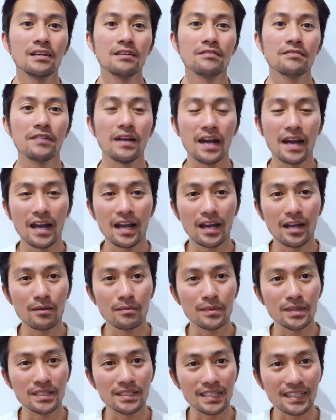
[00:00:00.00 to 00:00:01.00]
và
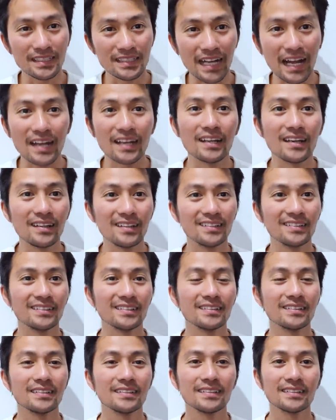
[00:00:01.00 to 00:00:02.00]
mình sẽ trả
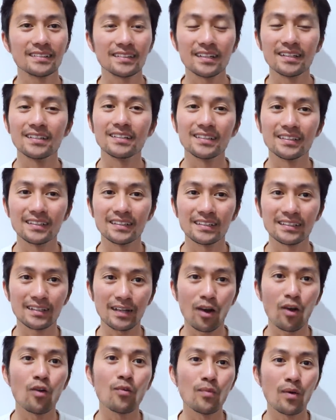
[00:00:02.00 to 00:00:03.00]
lời từng
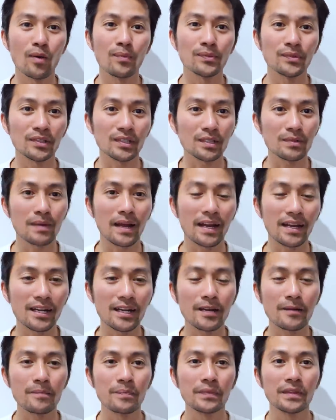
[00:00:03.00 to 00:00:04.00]
câu một cho các bạn
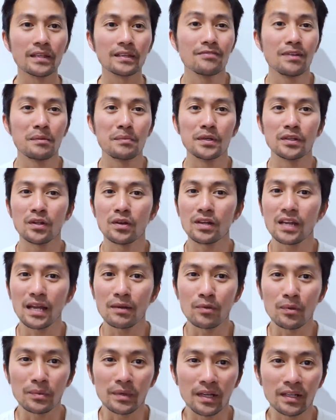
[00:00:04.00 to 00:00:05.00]
ha. Và mình nói lại
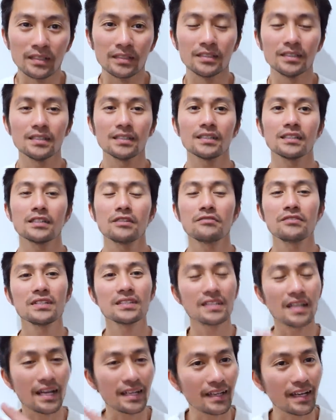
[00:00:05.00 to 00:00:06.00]
một lần nữa, cái
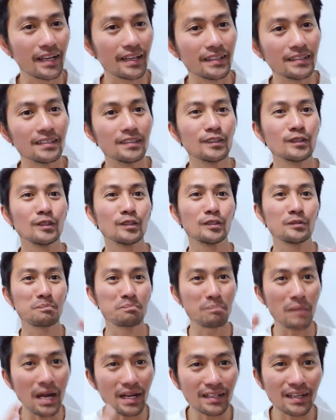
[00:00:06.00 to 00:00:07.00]
visa này
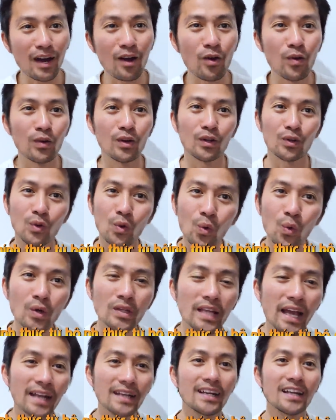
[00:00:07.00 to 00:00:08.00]
bắt đầu là cuối
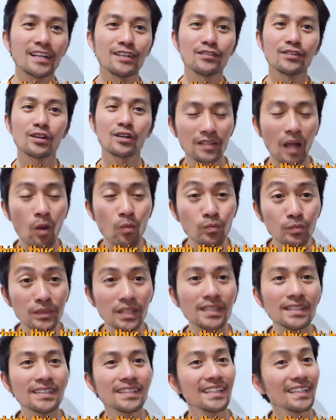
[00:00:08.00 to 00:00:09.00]
tháng này nó mới có thông
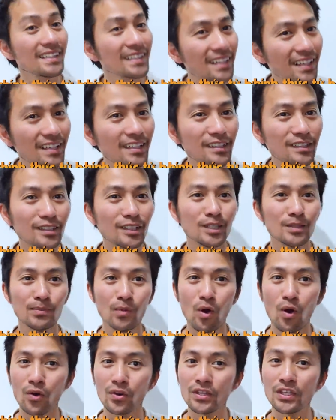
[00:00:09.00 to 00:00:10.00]
tin chính thức từ
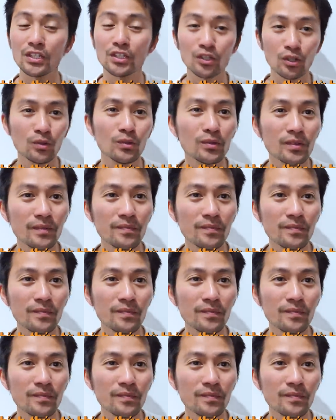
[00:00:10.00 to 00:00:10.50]
Bộ Di trú.